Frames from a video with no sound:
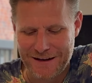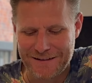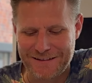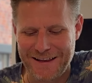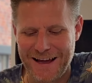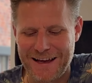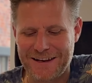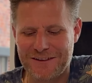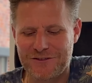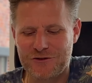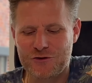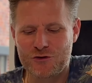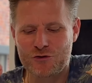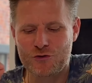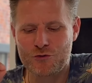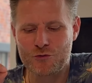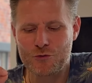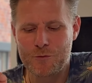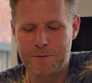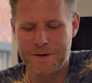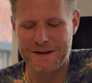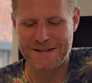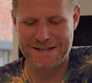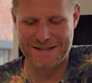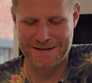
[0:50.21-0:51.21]
Denn du
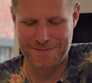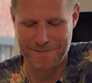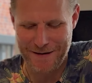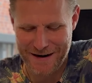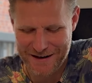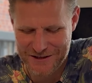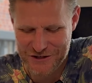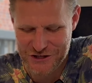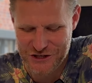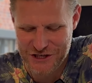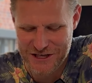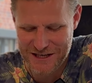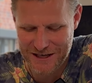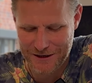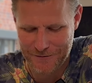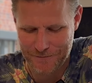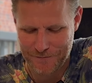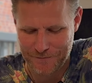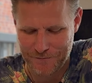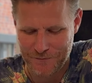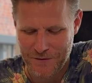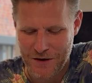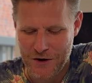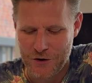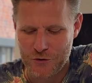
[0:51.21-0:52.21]
bist mein
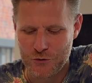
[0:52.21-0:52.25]
Schirm,